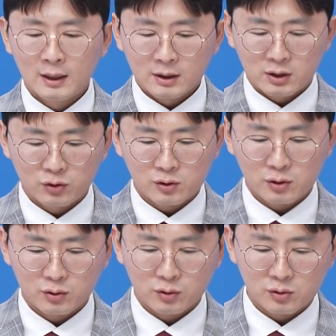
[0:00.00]

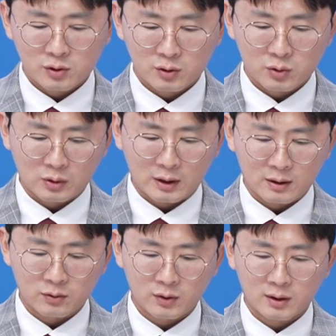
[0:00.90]
기술적으로도 저는
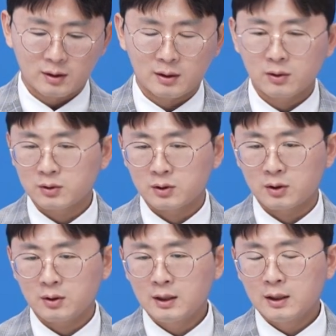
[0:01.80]
좋다라고 생각을
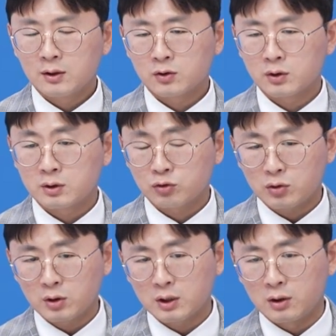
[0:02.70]
하거든요. 그래서
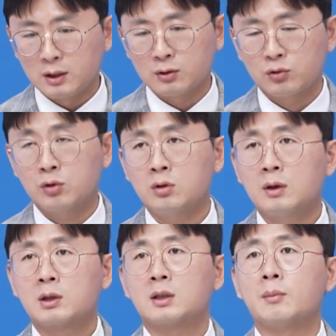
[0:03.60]
뚜껑이 열리고
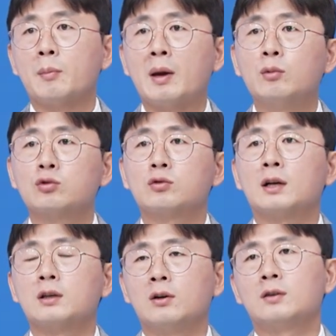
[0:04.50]
그다음에 매물
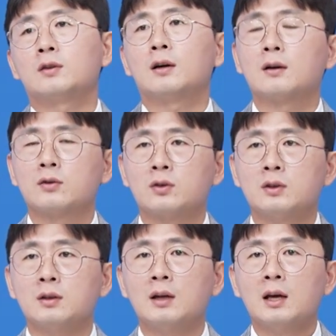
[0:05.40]
구간이 열린
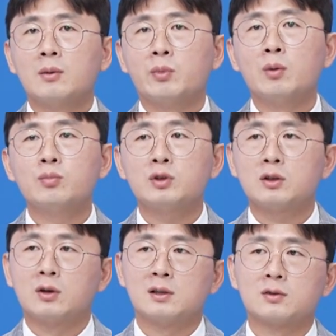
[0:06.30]
상황에서는 명분이
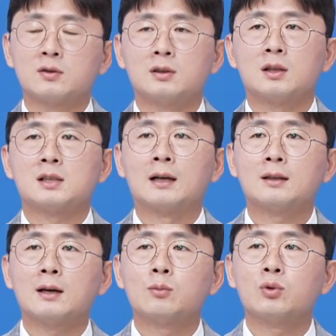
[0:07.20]
더해졌을 때
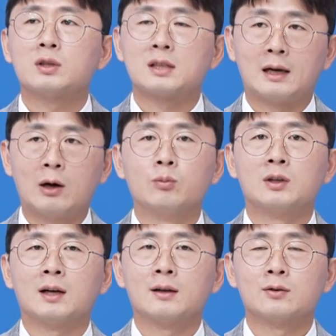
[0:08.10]
장대 양봉이 잘
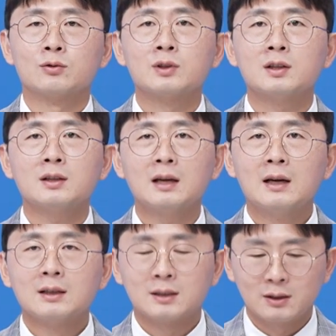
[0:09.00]
나옵니다. 그래서 우리는
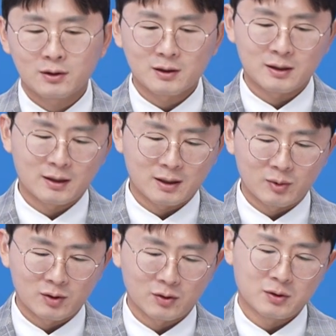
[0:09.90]
그거를
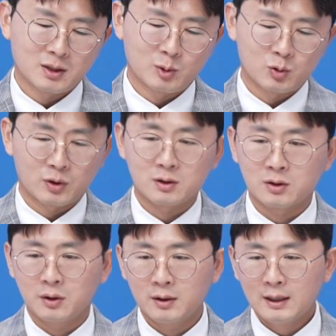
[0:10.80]
기다리면서 선취하면
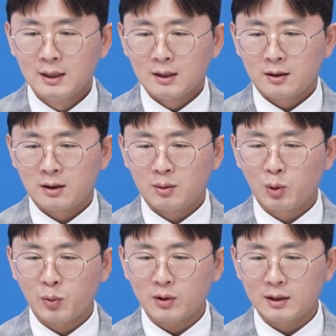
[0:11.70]
좋겠죠. 어,
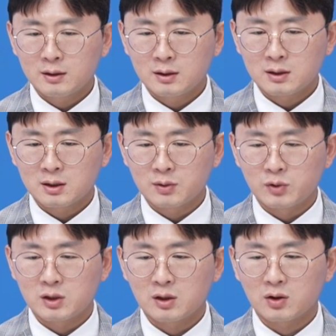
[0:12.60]
목표가는 지금
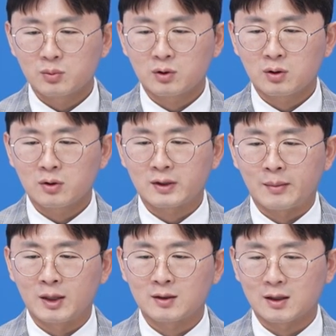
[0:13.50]
위치에서부터
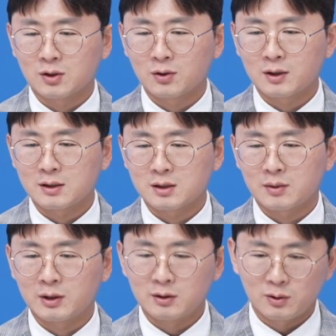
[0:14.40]
4만 4천 원까지
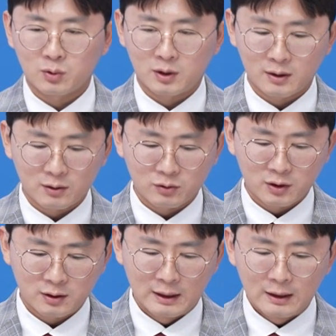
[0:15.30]
잡아드리도록
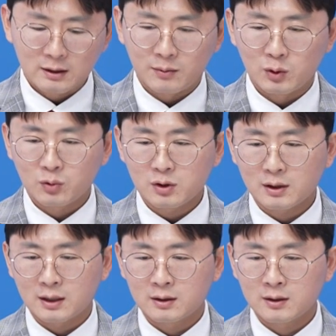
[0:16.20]
하겠고요. 그다음에
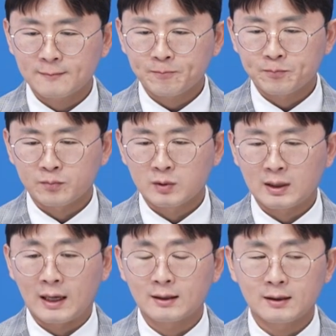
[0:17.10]
손절가는 음,
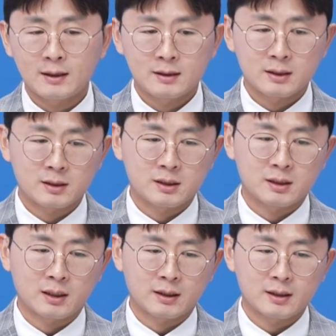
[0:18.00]
하단에 이제
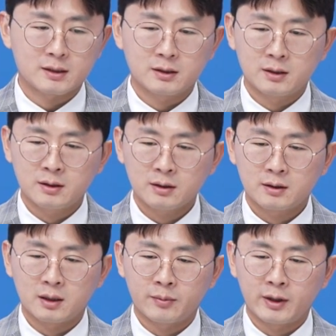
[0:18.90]
지지가 깨지는 깨지는
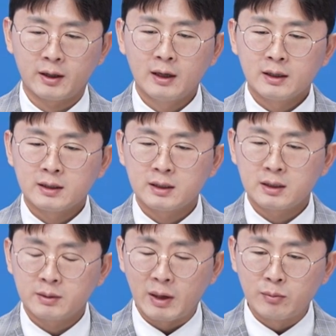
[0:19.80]
그 다음에
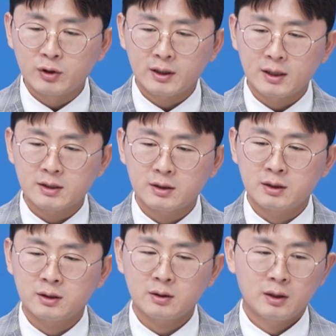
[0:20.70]
이 매물이
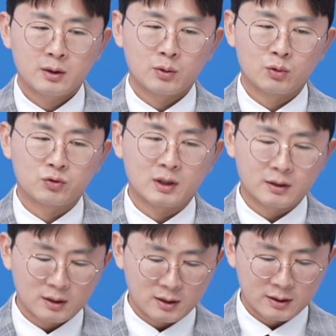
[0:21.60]
깨지는 요
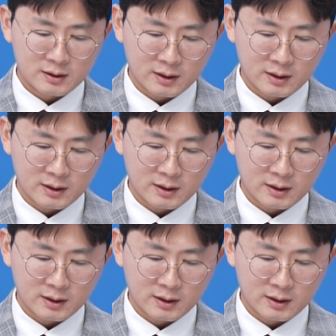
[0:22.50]
구간을 이제